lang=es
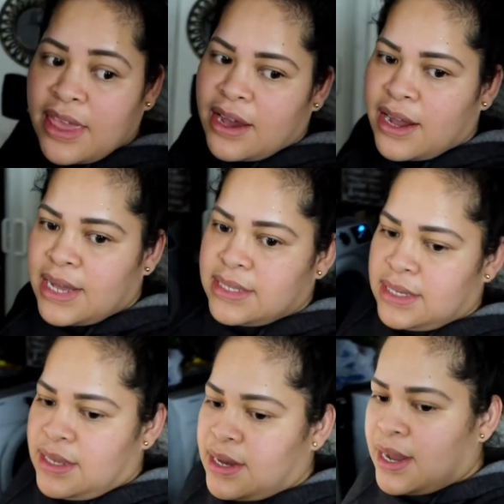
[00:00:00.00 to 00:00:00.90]
ya
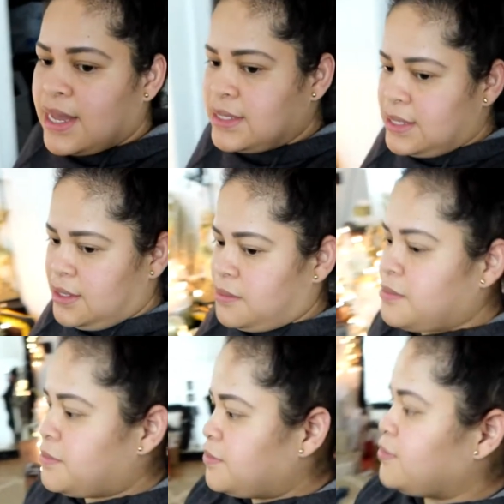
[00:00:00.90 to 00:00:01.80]
casi, ya casi.
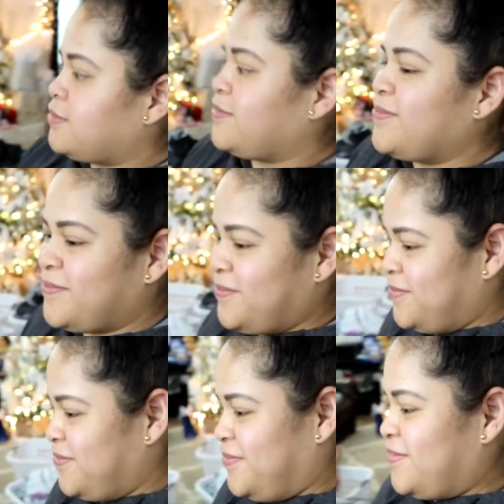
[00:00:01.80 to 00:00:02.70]

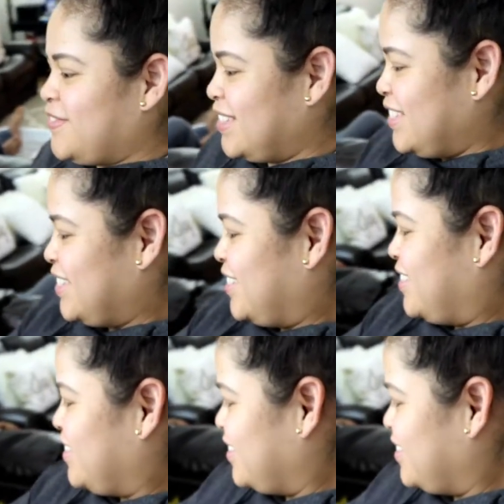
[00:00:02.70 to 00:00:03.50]
Ya casi.